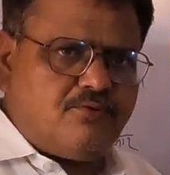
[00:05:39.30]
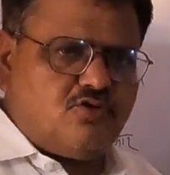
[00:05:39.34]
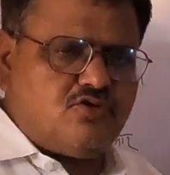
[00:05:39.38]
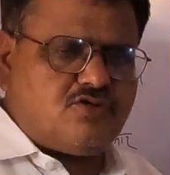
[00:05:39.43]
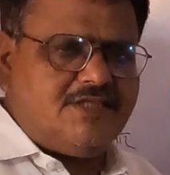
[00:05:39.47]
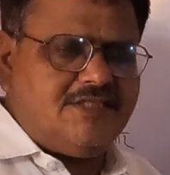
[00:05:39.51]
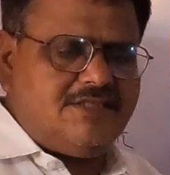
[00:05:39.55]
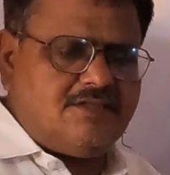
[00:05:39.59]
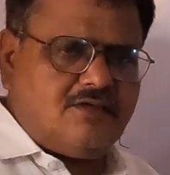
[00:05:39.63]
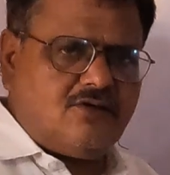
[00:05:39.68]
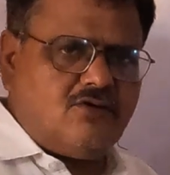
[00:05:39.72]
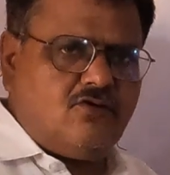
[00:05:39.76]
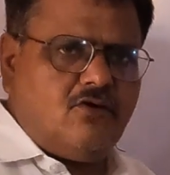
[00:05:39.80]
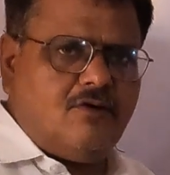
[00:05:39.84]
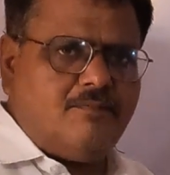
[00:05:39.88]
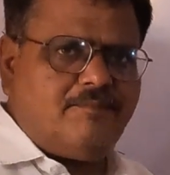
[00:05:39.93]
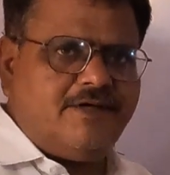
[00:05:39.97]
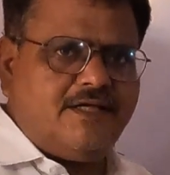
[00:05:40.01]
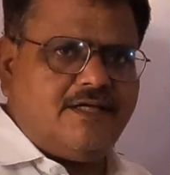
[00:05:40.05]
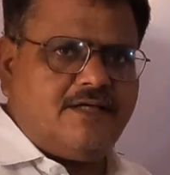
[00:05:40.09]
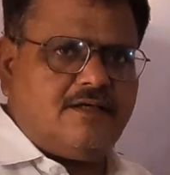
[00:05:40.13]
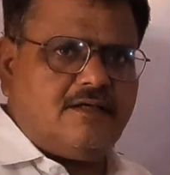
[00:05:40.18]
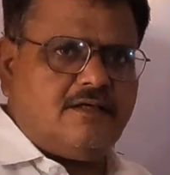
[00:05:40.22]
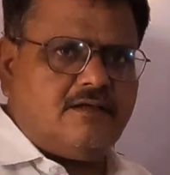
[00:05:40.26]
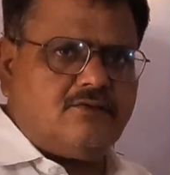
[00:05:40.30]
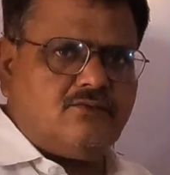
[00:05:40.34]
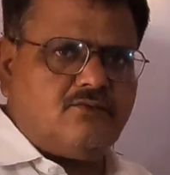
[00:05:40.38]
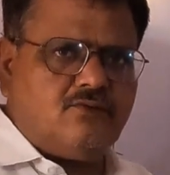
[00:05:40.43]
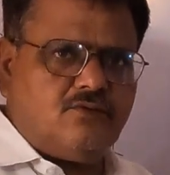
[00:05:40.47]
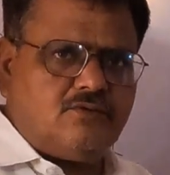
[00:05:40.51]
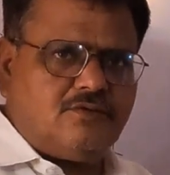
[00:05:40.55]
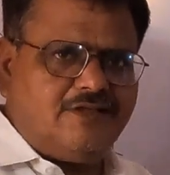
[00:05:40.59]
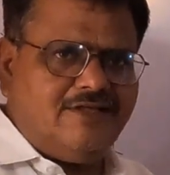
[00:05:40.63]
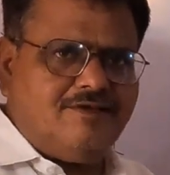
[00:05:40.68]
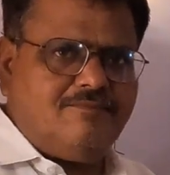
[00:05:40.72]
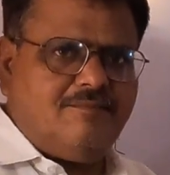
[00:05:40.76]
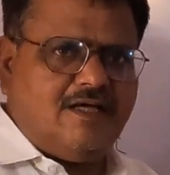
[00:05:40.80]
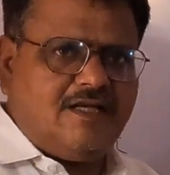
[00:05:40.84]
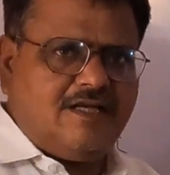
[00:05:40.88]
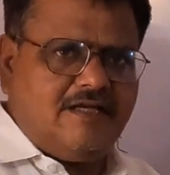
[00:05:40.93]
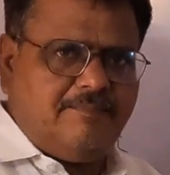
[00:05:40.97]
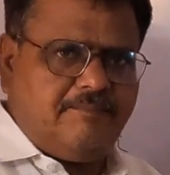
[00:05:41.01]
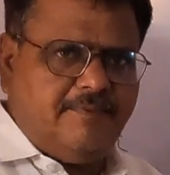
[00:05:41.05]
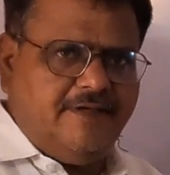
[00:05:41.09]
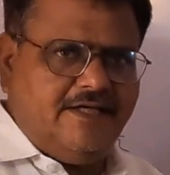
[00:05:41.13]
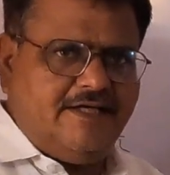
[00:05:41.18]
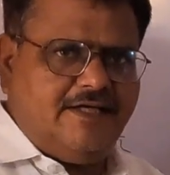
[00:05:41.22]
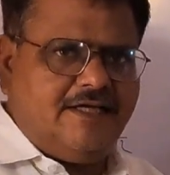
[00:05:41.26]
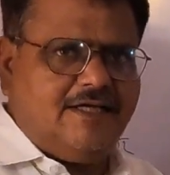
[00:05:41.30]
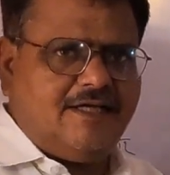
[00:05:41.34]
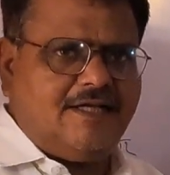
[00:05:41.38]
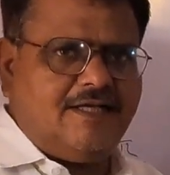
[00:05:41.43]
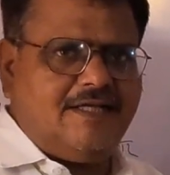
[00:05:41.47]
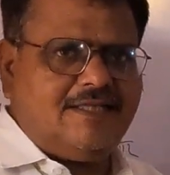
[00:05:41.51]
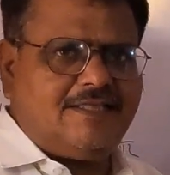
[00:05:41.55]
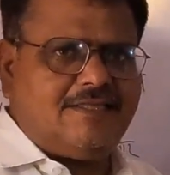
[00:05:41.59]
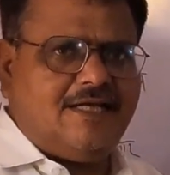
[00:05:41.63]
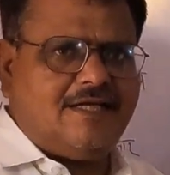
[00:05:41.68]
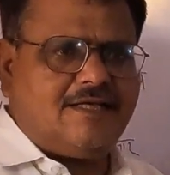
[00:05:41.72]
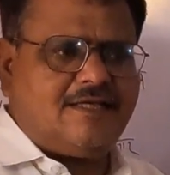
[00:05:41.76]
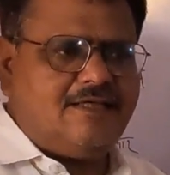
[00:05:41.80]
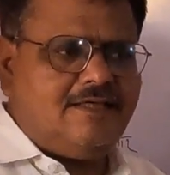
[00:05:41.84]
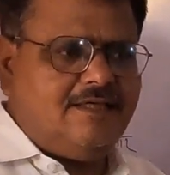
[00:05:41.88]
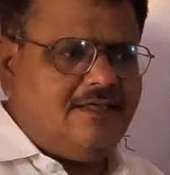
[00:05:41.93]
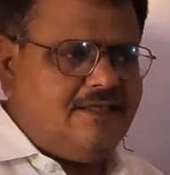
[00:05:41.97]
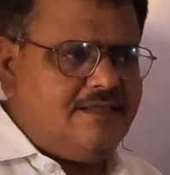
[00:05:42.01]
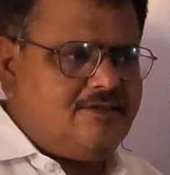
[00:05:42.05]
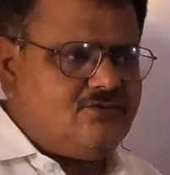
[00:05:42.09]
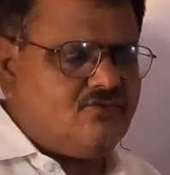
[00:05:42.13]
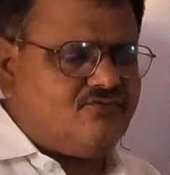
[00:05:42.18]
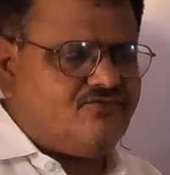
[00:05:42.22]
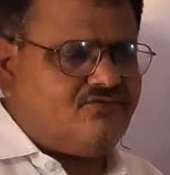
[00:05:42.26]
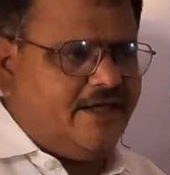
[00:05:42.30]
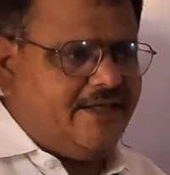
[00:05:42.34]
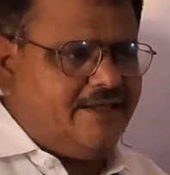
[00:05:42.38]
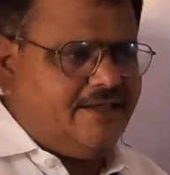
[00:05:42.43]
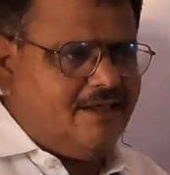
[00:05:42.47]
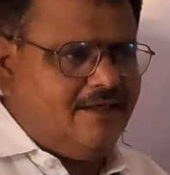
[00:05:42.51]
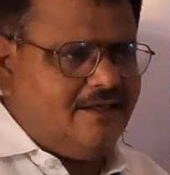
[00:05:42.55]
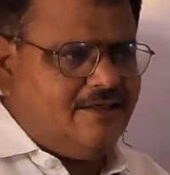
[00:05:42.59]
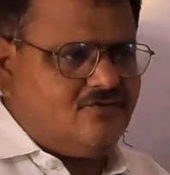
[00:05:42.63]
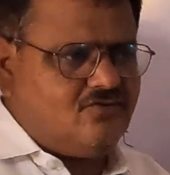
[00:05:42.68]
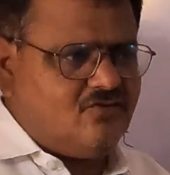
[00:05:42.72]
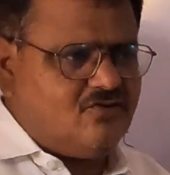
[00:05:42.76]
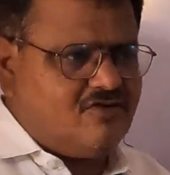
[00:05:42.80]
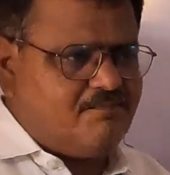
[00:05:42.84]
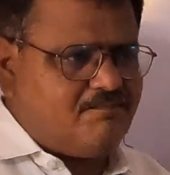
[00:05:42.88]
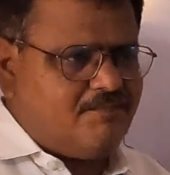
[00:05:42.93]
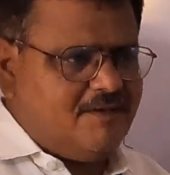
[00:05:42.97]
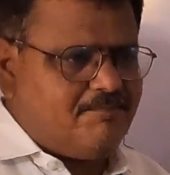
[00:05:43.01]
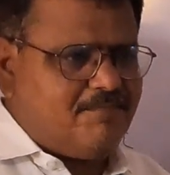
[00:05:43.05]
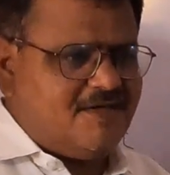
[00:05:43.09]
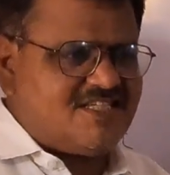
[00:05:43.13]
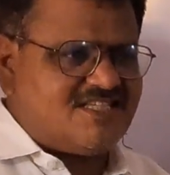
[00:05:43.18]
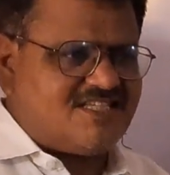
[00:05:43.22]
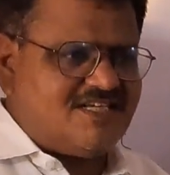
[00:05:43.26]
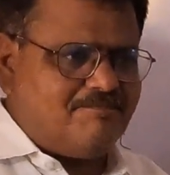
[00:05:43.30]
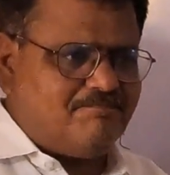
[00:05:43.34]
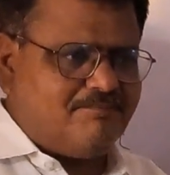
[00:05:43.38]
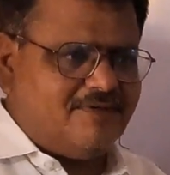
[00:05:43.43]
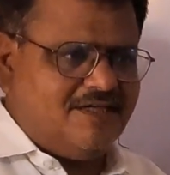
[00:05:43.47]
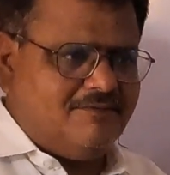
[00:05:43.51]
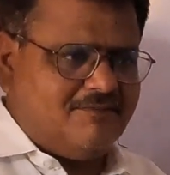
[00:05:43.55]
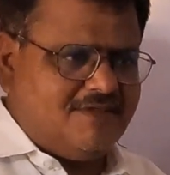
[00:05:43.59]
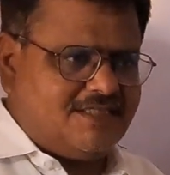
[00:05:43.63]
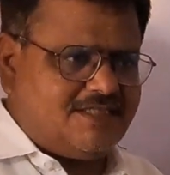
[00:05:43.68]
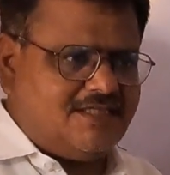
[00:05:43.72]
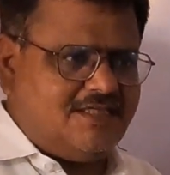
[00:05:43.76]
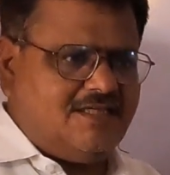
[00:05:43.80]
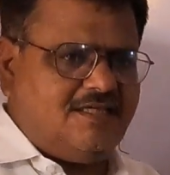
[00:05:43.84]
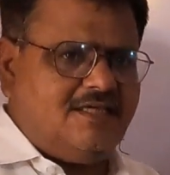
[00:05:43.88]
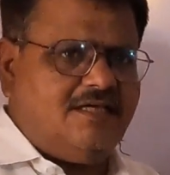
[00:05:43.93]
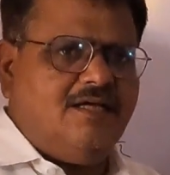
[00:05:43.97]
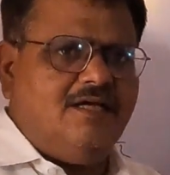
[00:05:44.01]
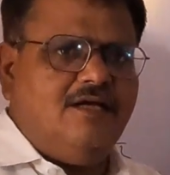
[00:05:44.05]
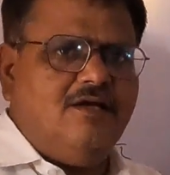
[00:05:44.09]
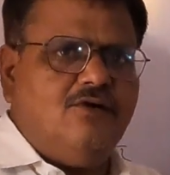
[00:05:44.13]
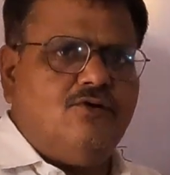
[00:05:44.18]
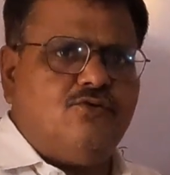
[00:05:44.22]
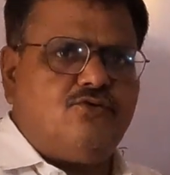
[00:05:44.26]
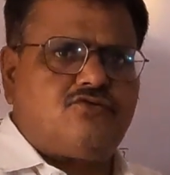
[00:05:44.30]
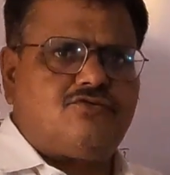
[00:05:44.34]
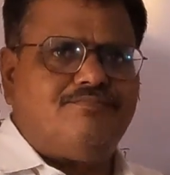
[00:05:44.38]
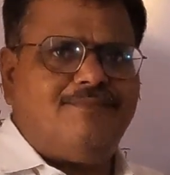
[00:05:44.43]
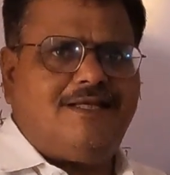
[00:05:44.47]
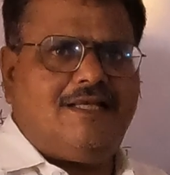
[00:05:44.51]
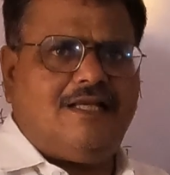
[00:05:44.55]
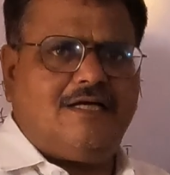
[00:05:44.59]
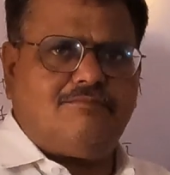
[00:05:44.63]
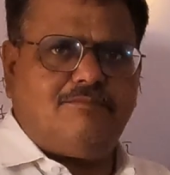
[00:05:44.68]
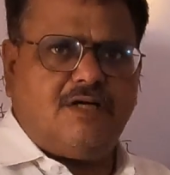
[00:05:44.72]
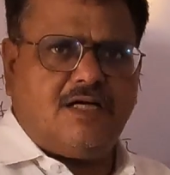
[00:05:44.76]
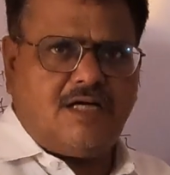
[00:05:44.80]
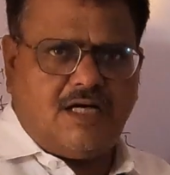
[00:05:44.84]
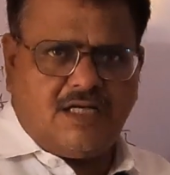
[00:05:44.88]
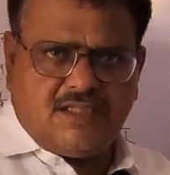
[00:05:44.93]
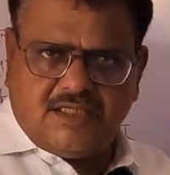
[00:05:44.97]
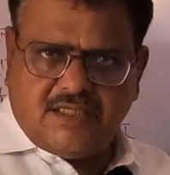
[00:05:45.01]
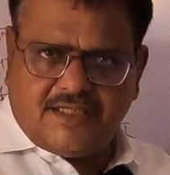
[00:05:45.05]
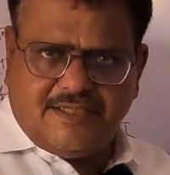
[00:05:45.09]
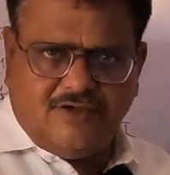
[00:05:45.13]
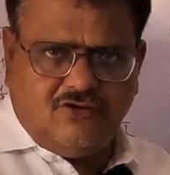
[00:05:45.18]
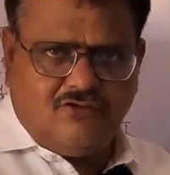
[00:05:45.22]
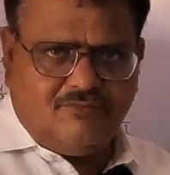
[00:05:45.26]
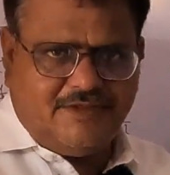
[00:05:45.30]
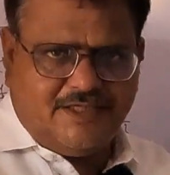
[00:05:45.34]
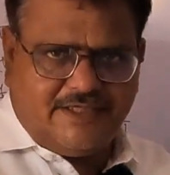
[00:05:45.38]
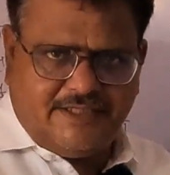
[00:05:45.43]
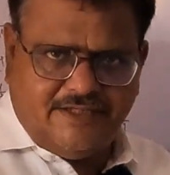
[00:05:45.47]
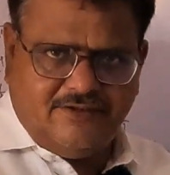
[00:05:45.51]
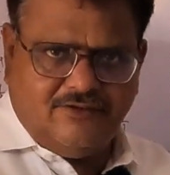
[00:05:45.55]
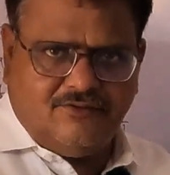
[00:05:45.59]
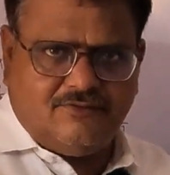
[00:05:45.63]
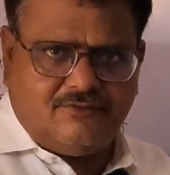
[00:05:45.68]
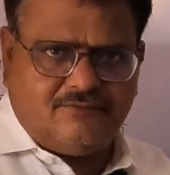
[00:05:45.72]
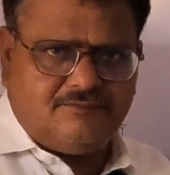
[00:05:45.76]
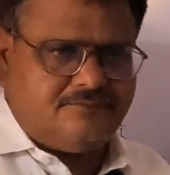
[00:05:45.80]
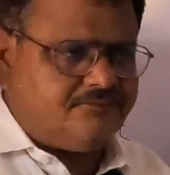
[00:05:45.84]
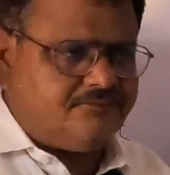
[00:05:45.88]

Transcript: प्रोसीजर को अपने दो तीन बार रिपीट करना है ताकि जो फाइनल जो अपने पास सैंपल बचे उसमें लगभग आधा किलो मिट्टी हो